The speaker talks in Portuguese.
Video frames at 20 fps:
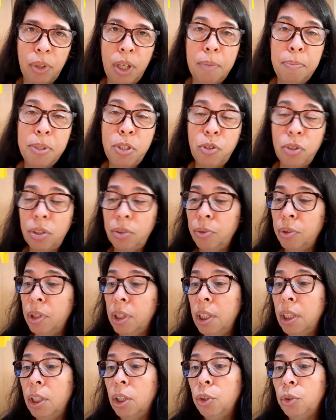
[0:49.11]
Repetindo,
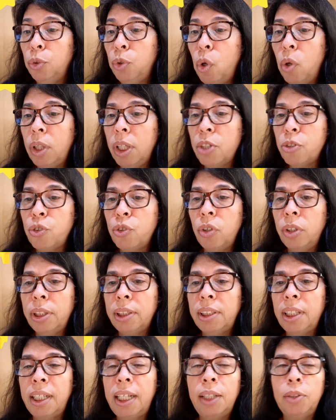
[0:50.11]
Douglas,
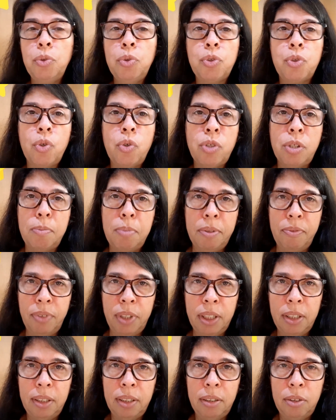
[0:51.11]
Jonathan, Canu, Souza e Bebê.